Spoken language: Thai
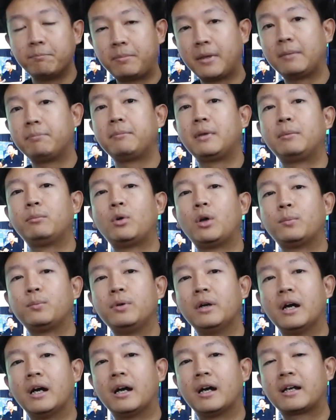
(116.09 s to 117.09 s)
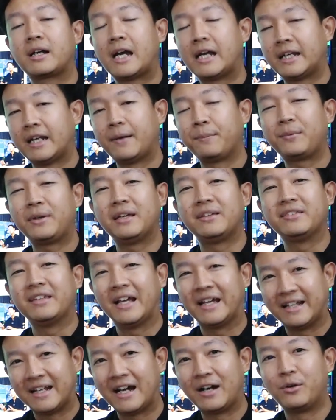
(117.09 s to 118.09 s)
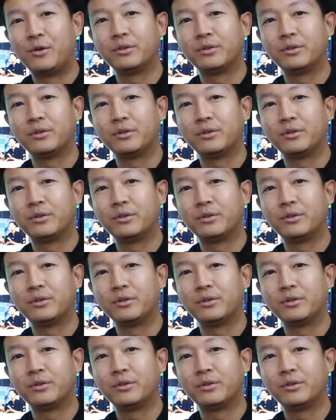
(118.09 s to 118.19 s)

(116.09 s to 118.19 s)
เป็นเมนบอร์ดเผื่อการอัปเกรดในอนา